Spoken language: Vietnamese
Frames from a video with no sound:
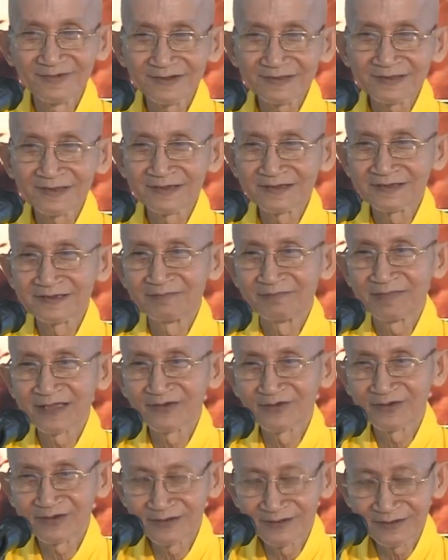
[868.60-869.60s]
nó thì
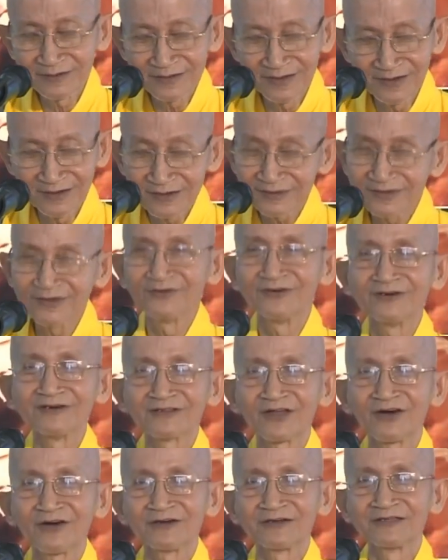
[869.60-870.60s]
mấy con cứ nhớ
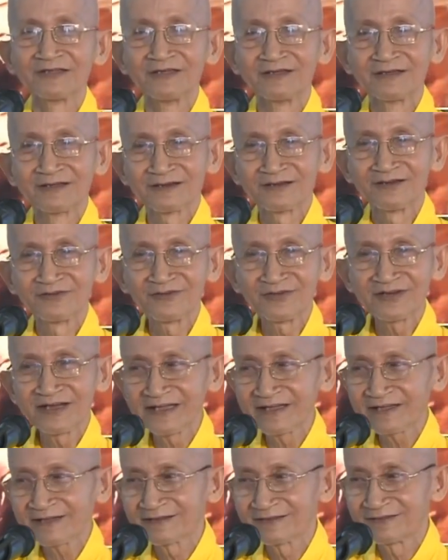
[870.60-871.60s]
thương thôi đừng có
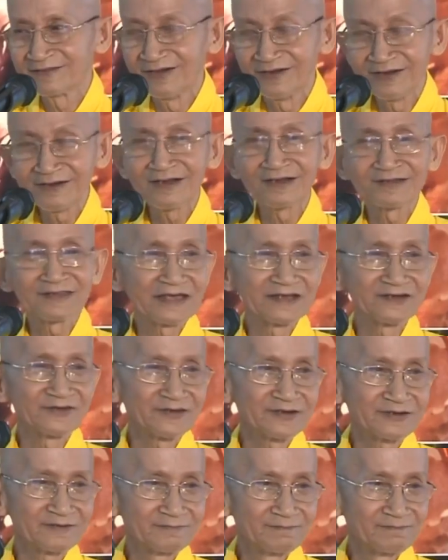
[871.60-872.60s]
ghét nhớ lời thầy
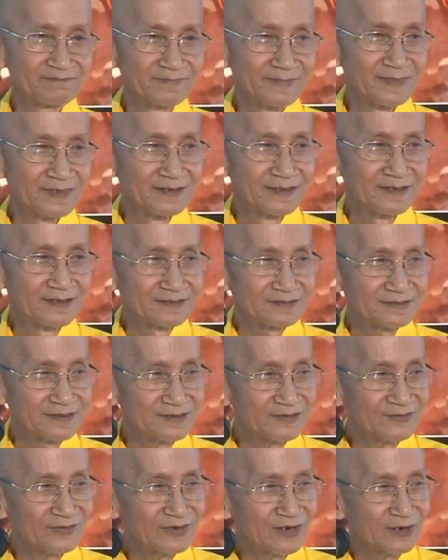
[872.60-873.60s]
nói
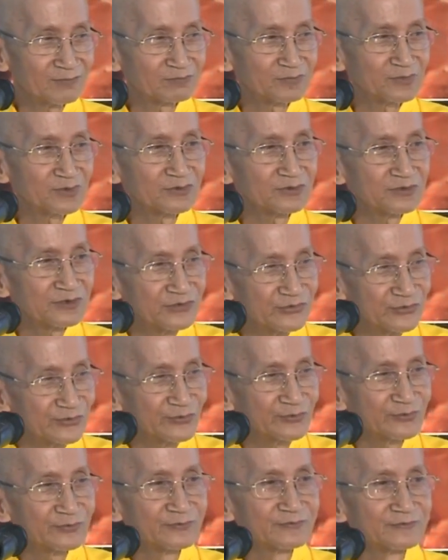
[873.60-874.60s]
chỉ có lòng thương
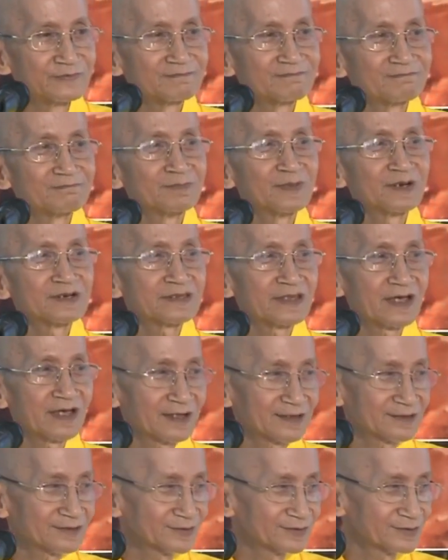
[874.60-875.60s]
yêu mới
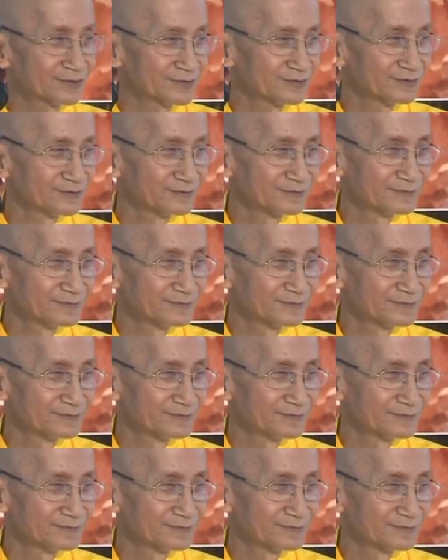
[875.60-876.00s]
tha thứ